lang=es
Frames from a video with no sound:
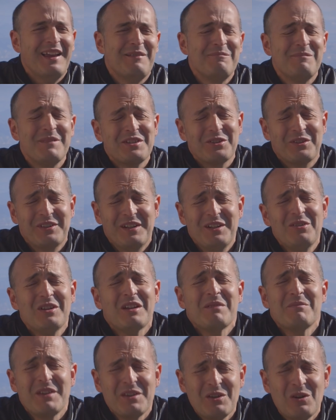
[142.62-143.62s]
el misionero
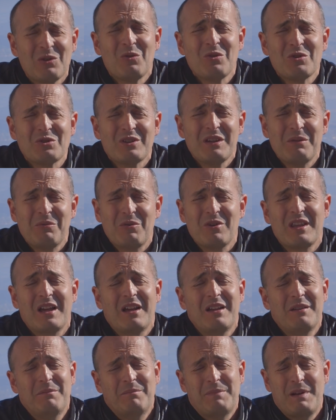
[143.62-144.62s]
que me dio el curso de
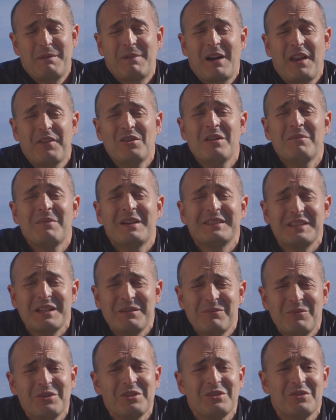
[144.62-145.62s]
boda, preparación al
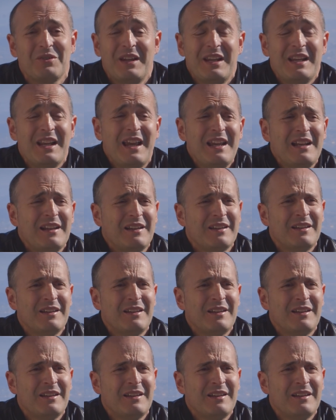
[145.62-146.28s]
matrimonio, era él.